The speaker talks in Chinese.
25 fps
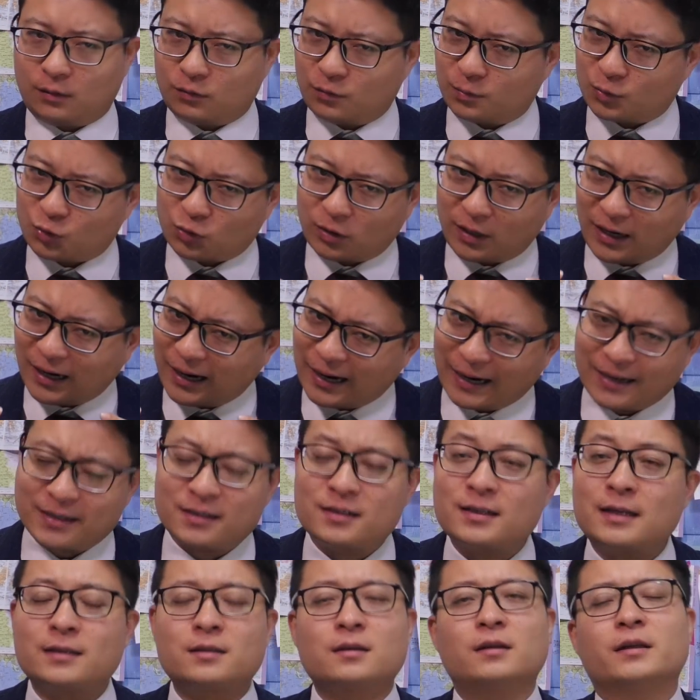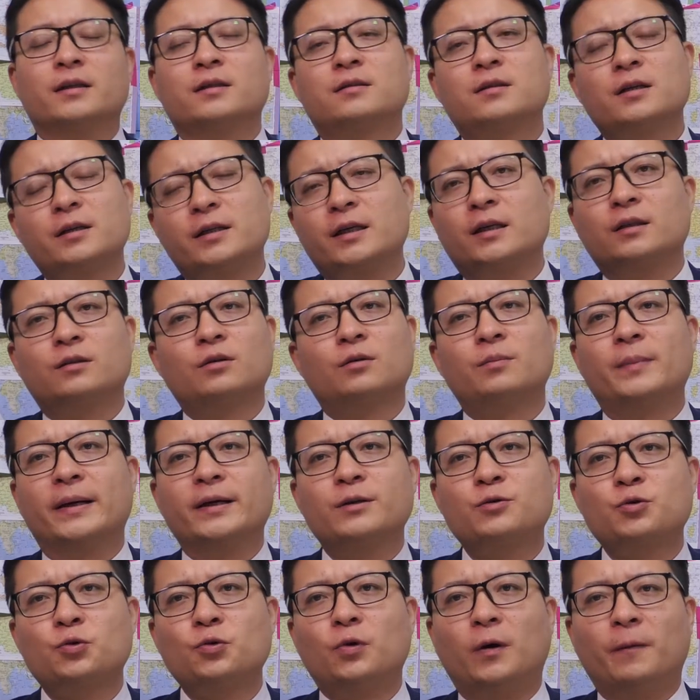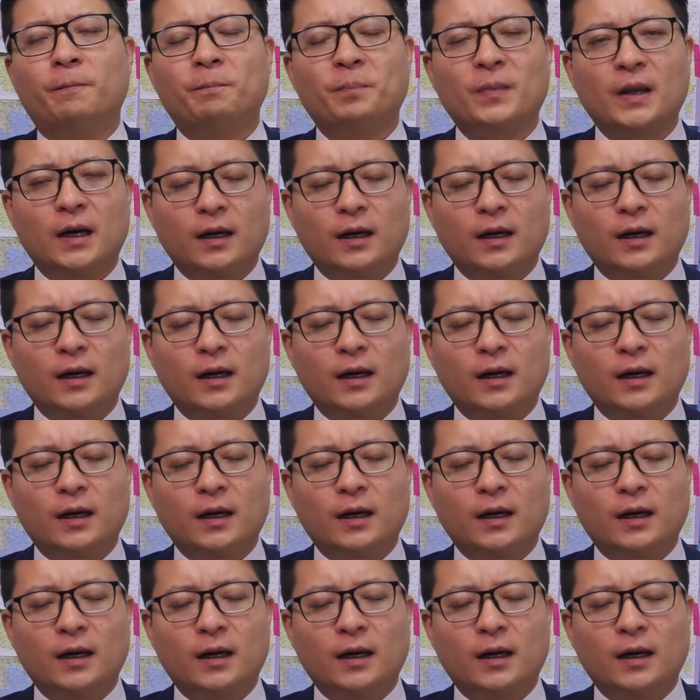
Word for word: 我们说还是在这里，这点都没错。